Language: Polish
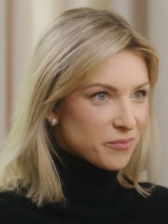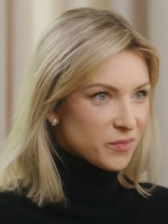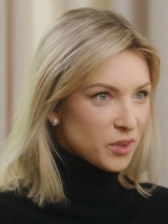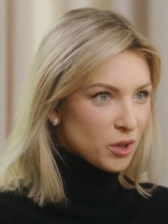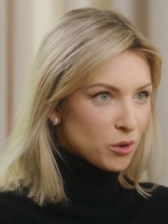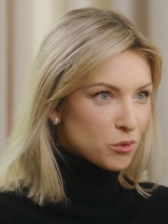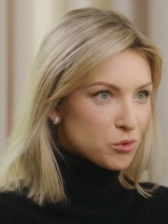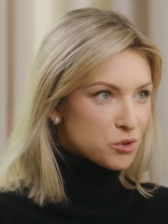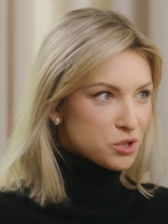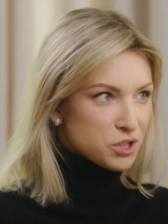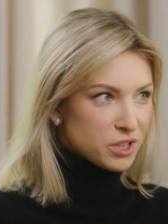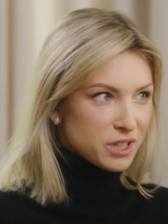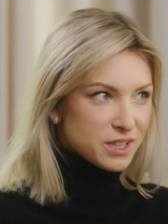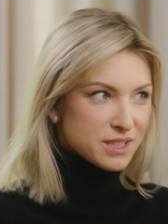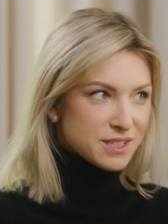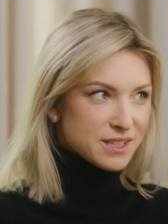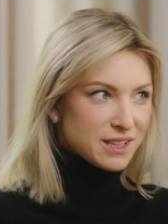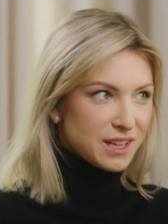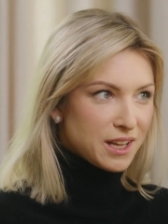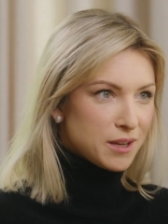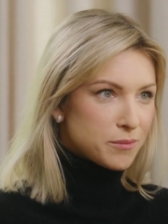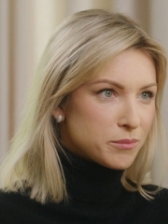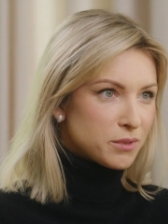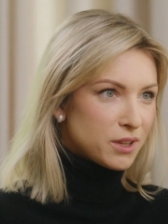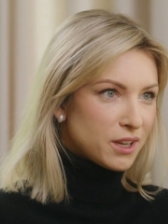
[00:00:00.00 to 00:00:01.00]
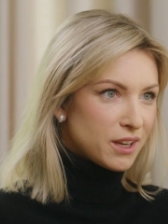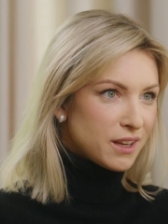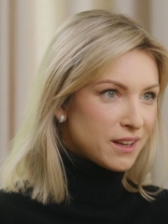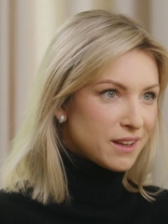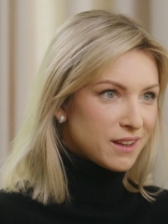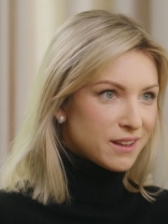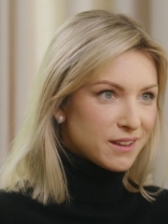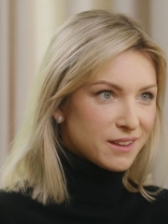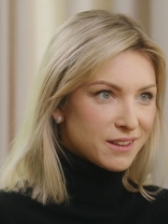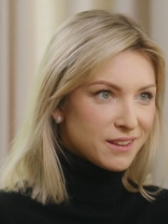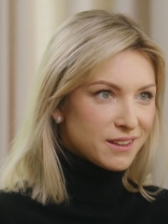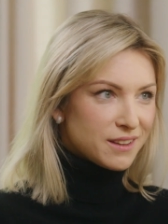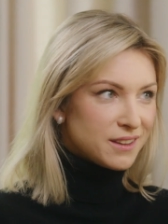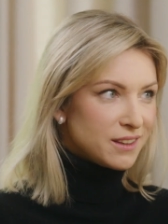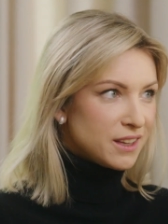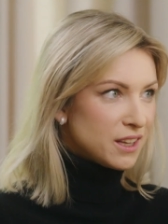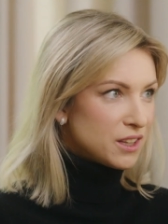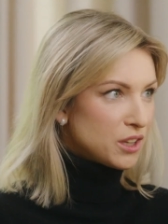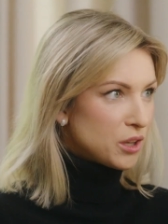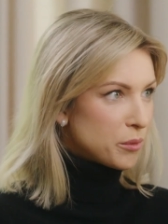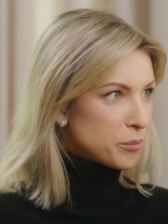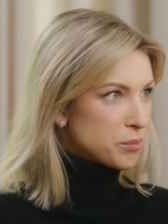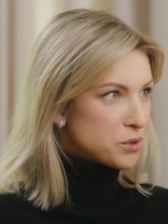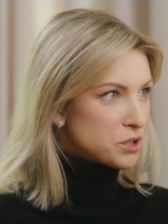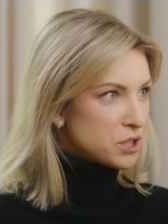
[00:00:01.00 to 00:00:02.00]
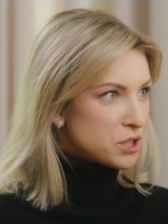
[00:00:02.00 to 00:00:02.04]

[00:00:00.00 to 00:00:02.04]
to już jest dla mnie Dawaj, nie do